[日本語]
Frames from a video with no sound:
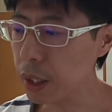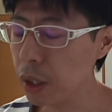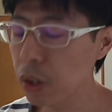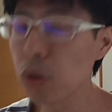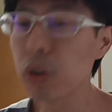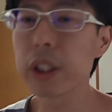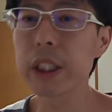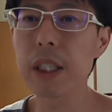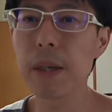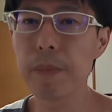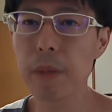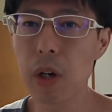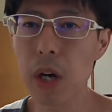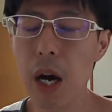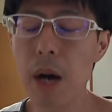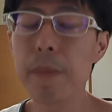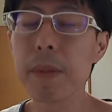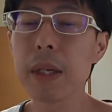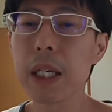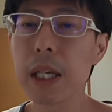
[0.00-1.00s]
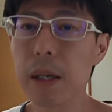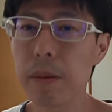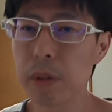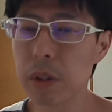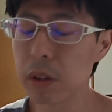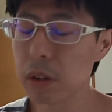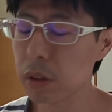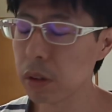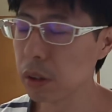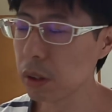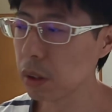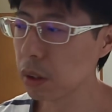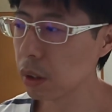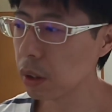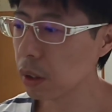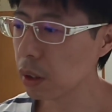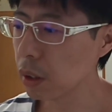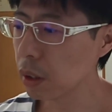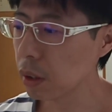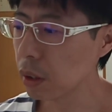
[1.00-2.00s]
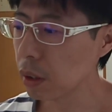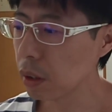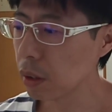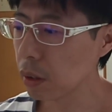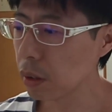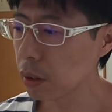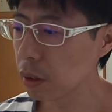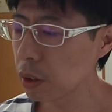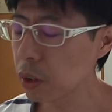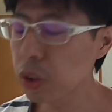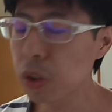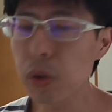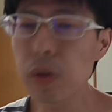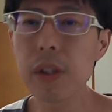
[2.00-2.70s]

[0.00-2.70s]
ロシアもアメリカも。そ